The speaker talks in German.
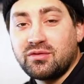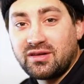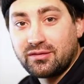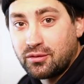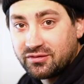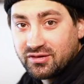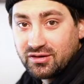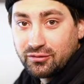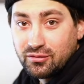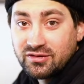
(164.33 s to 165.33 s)
und das kostet
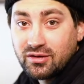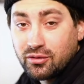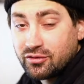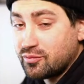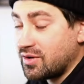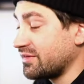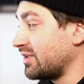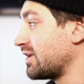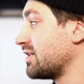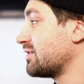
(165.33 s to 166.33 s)
natürlich auch nochmal
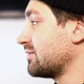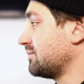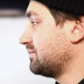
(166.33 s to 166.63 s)
sein Geld.